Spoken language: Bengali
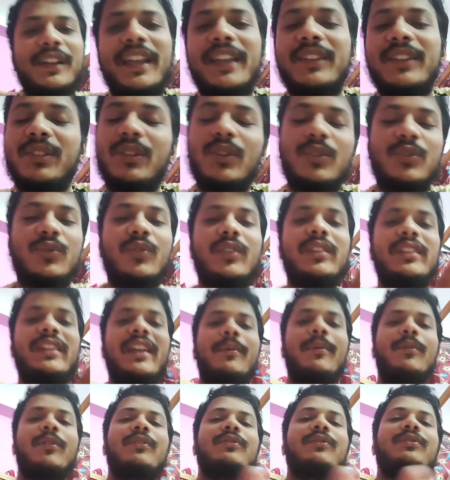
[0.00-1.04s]
এই ছিল স্টোরি
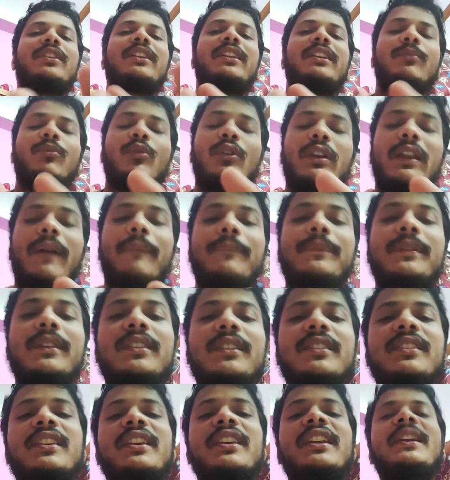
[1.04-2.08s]
এবং যেটা বললাম যে
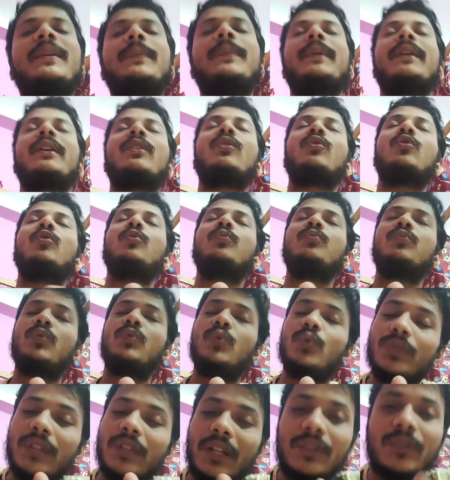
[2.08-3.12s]
স্ক্রিন প্লেটা খুব
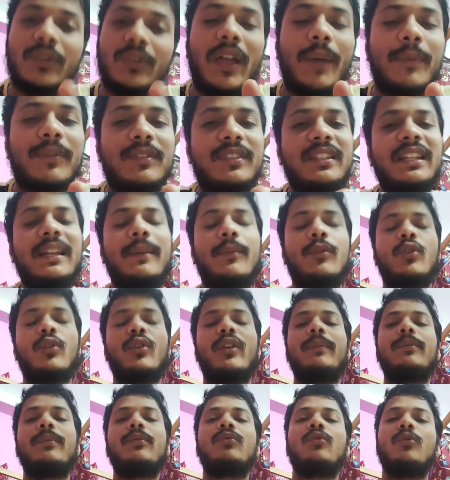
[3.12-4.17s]
দুর্দান্ত এবং
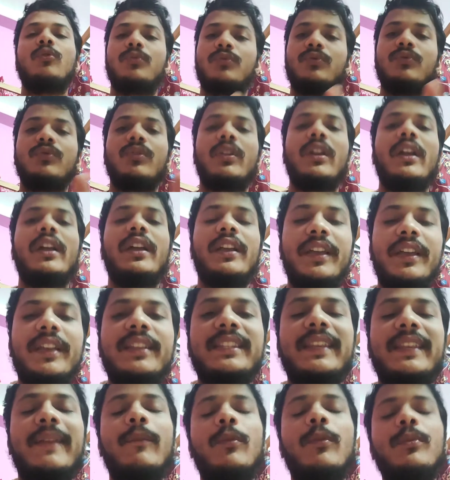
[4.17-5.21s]
সিনেমাটোগ্রাফিও খুব সুন্দর
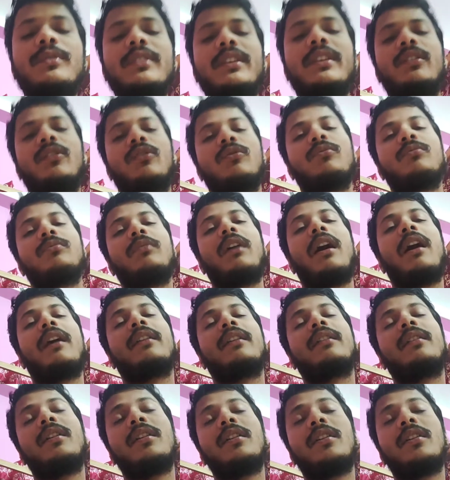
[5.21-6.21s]
এসকে মুভিসে এরকম আর